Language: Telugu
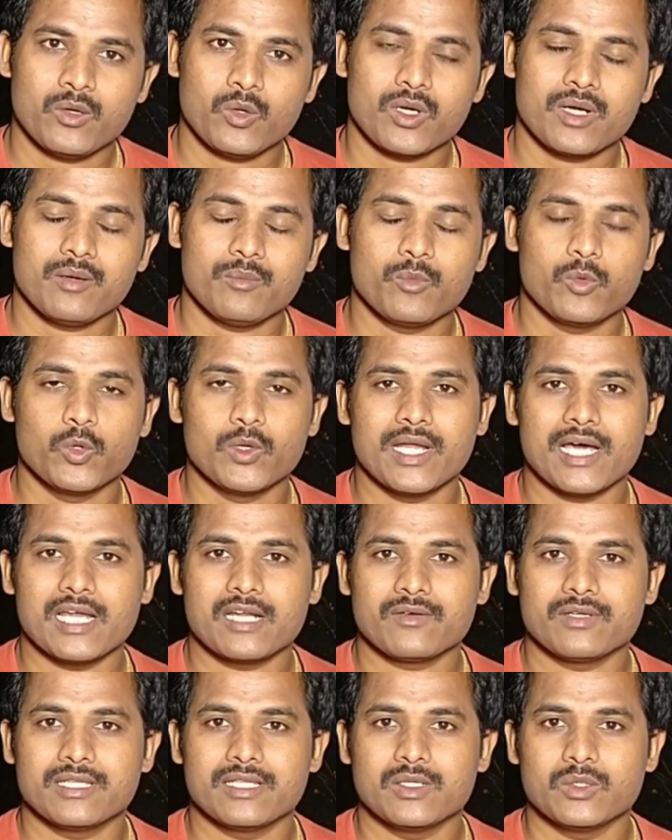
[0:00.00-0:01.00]
ఒక మూడు
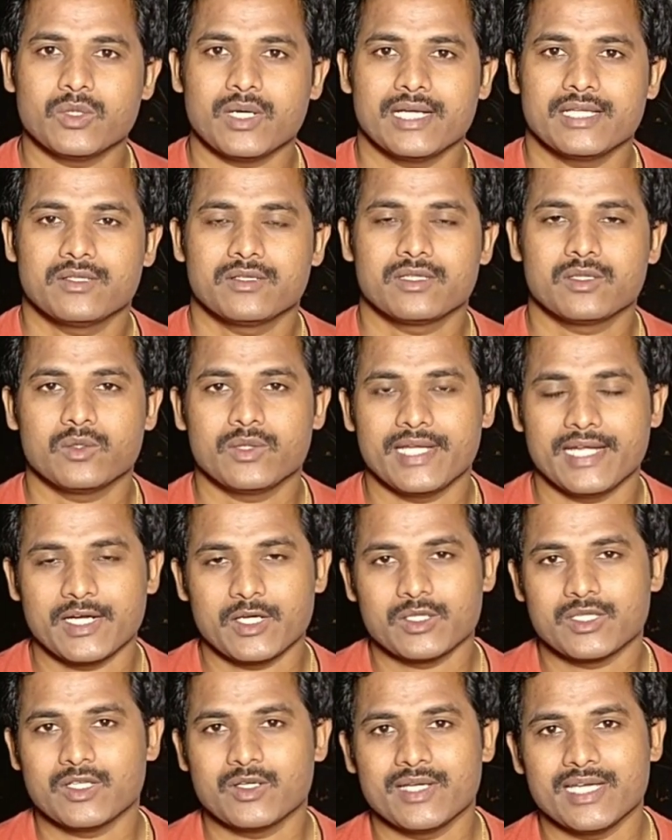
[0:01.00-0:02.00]
నాలుగు వందలు ఐదు వందలు ఏడు
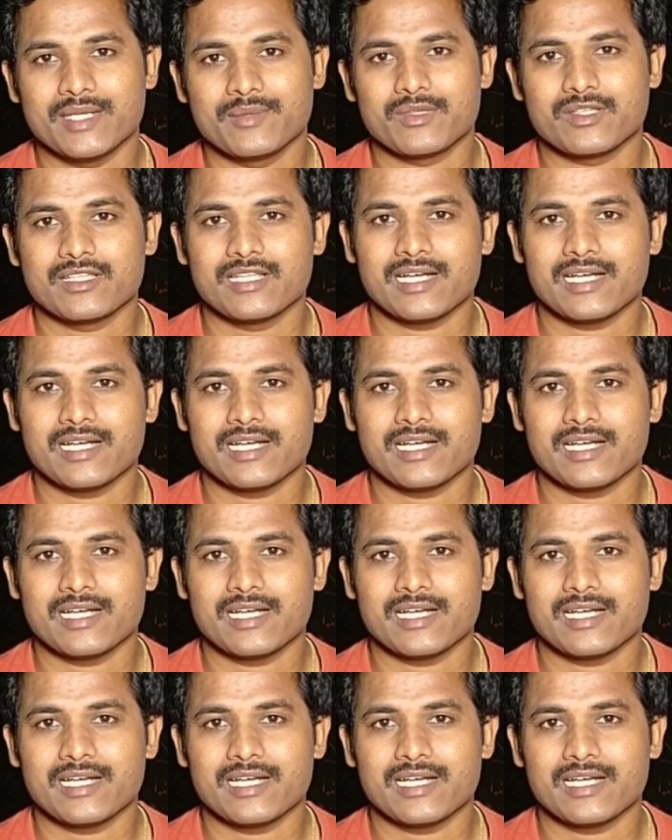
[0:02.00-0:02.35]
వందలు ఎనిమిది